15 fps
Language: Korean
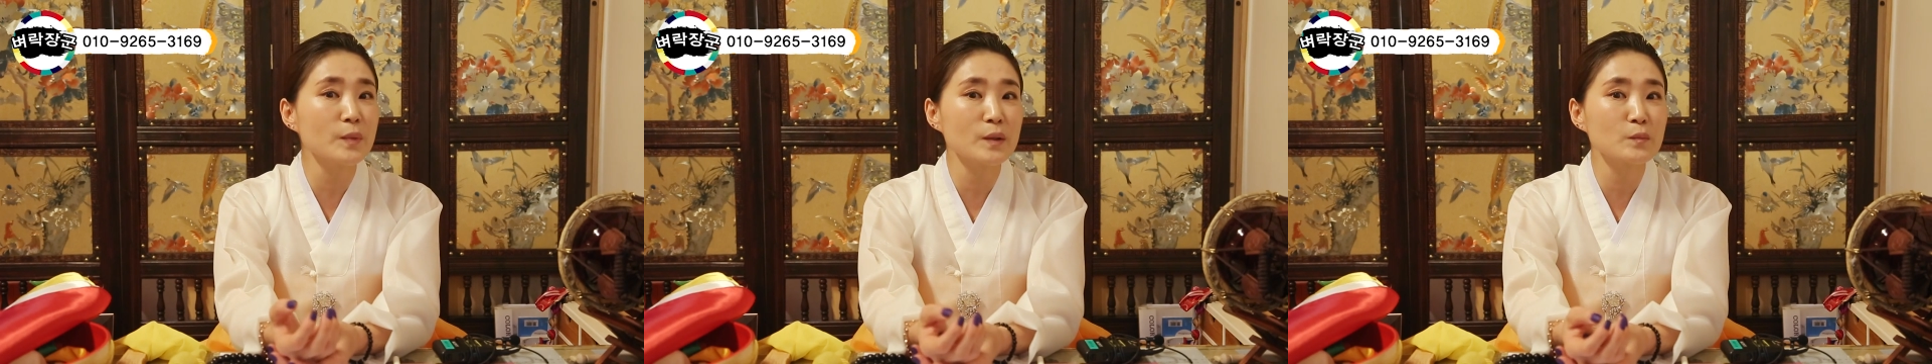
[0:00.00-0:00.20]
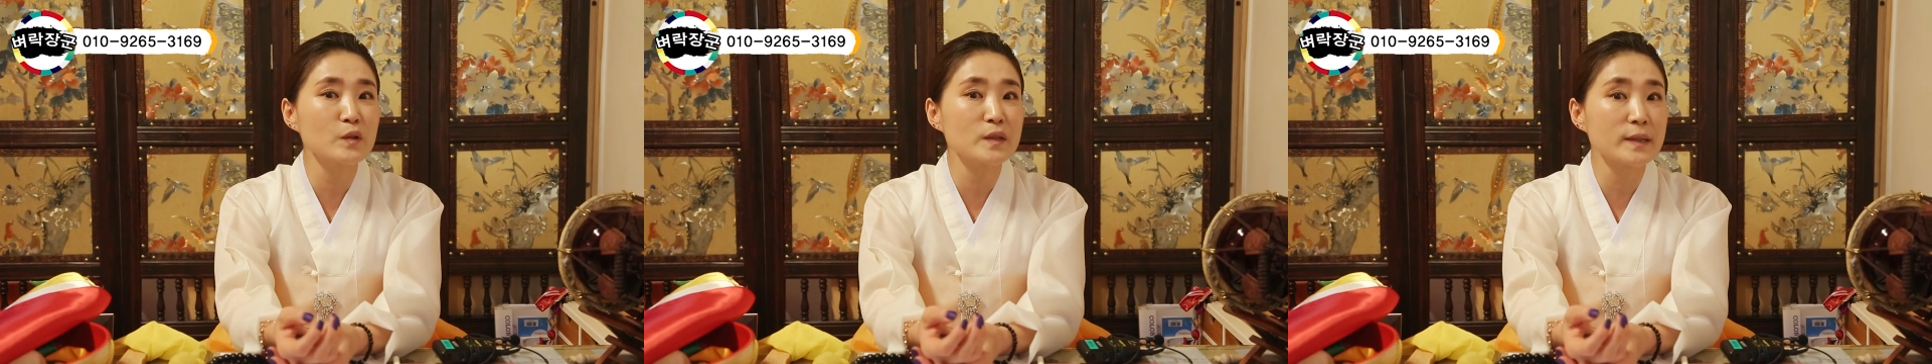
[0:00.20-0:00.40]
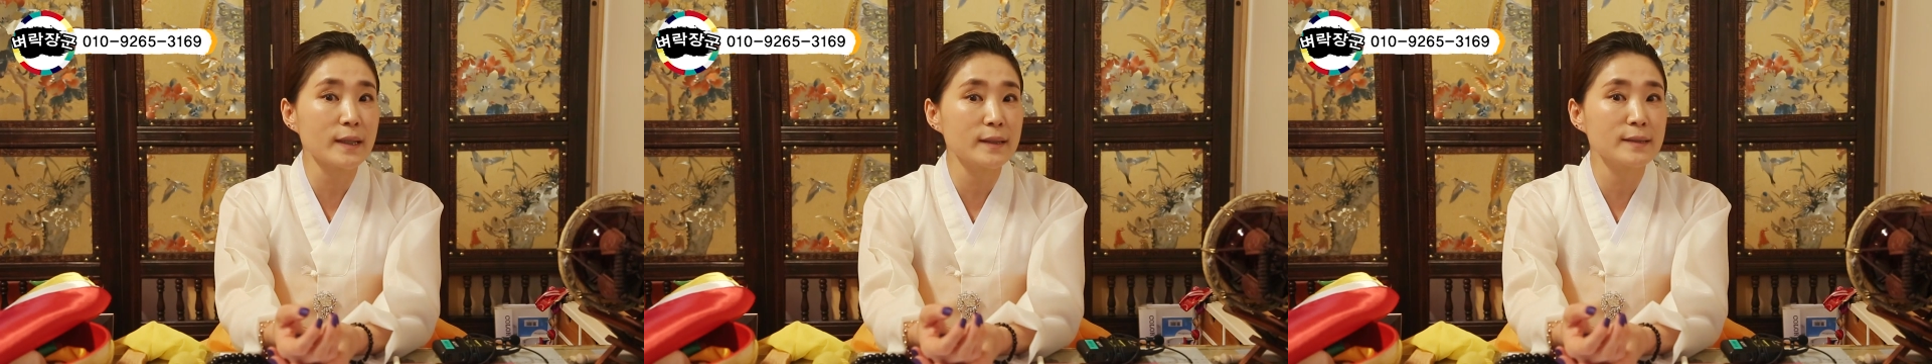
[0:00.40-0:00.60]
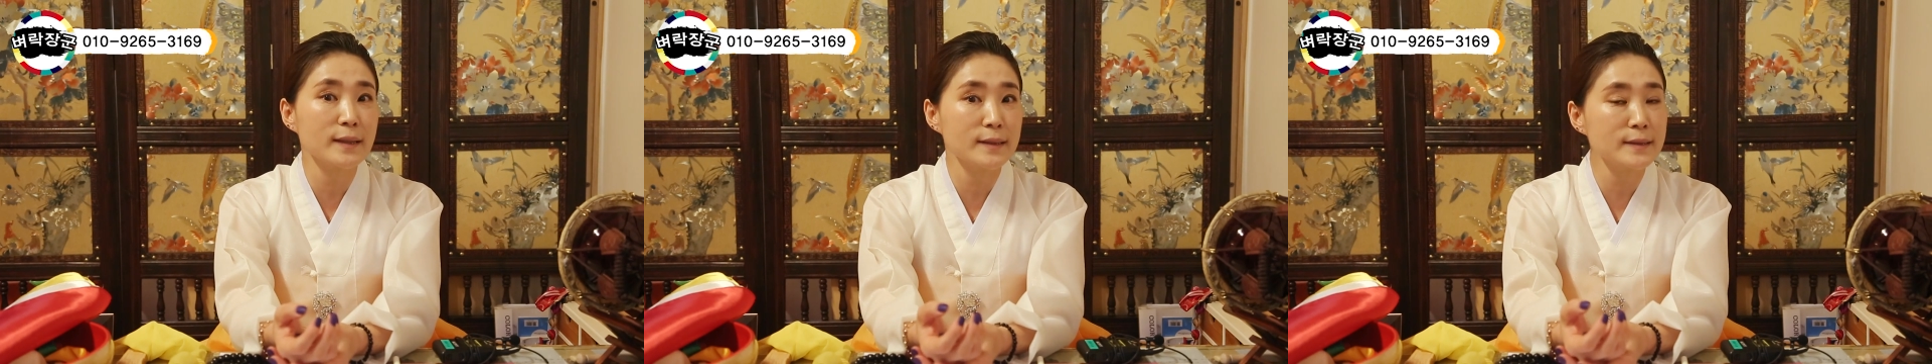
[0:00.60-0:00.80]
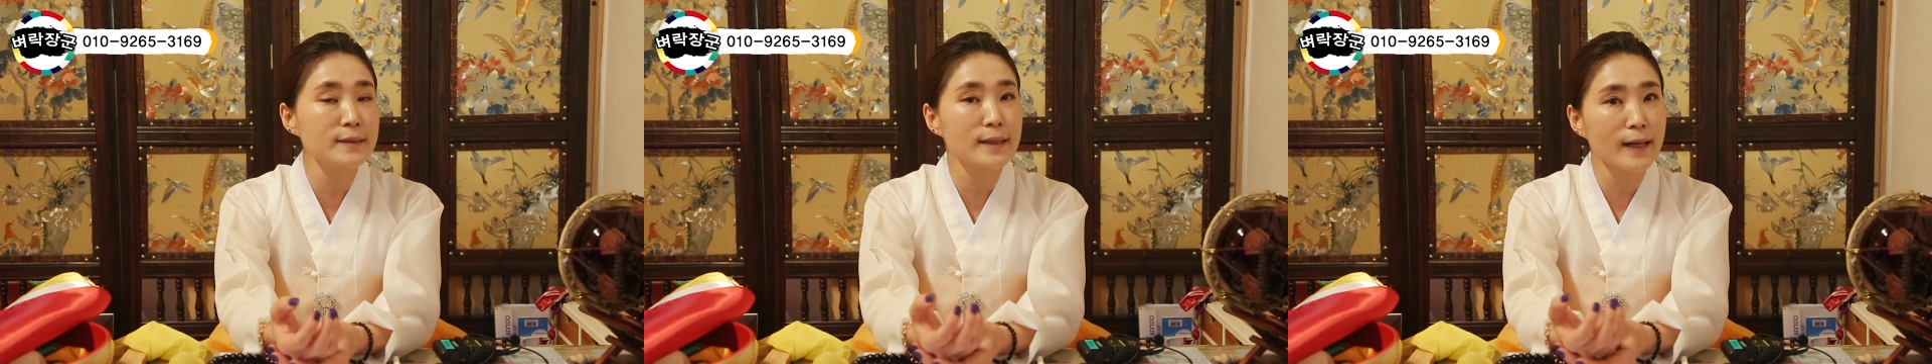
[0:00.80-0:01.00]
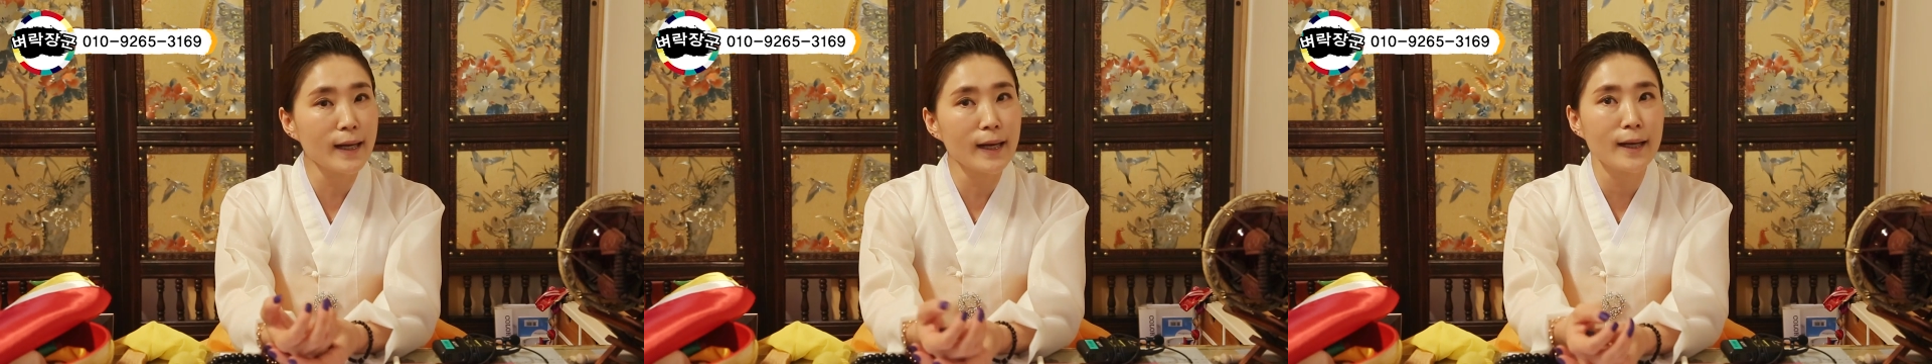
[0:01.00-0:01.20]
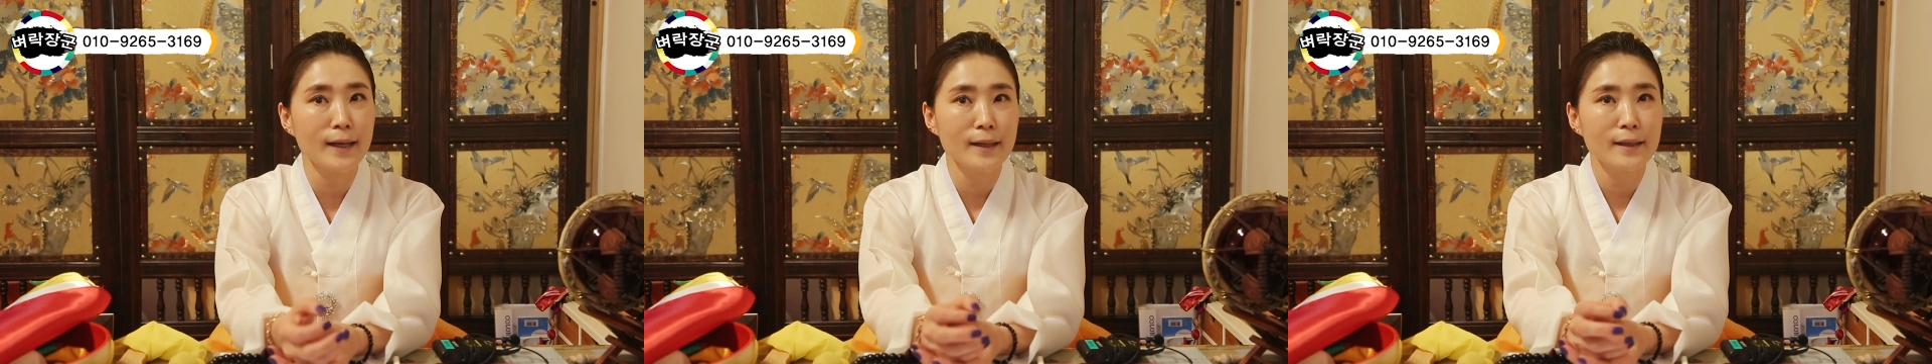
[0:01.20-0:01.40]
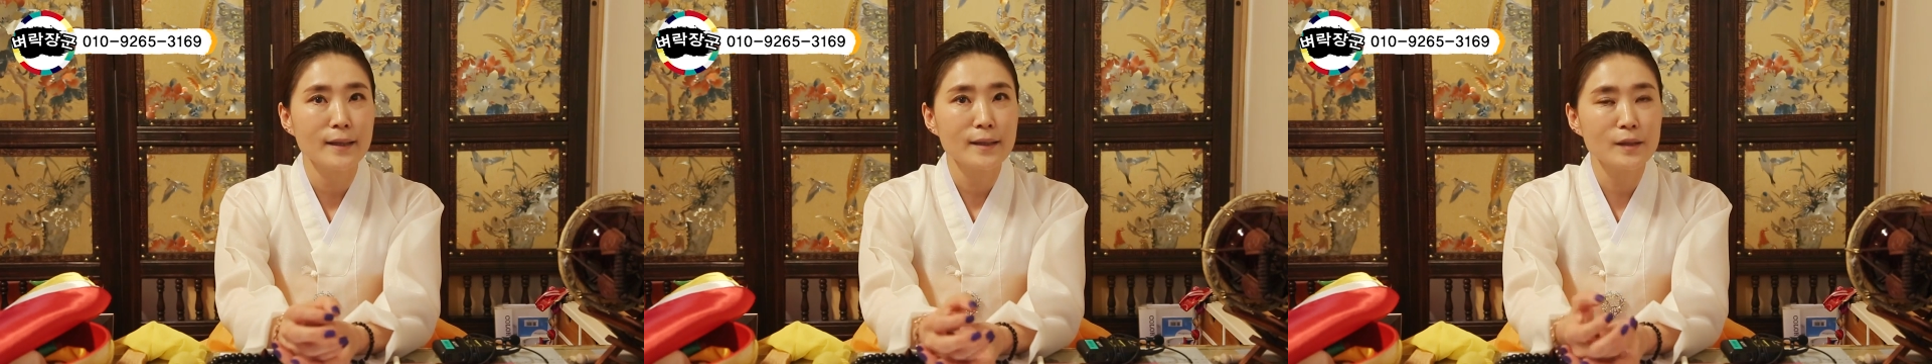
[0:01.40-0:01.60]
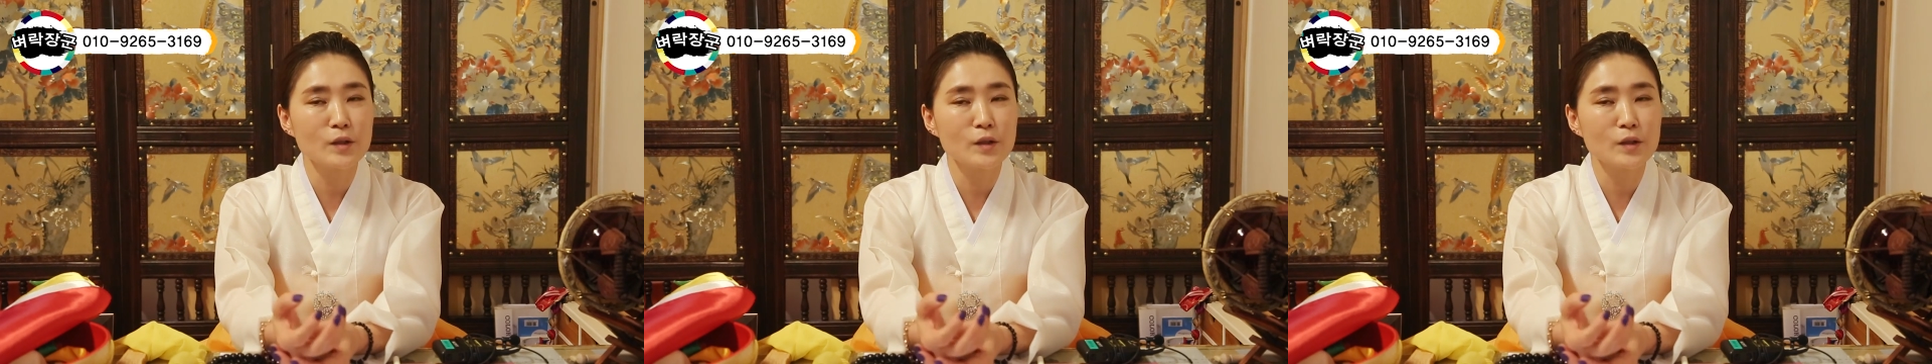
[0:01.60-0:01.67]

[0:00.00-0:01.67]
마무리 잘 되시라 예.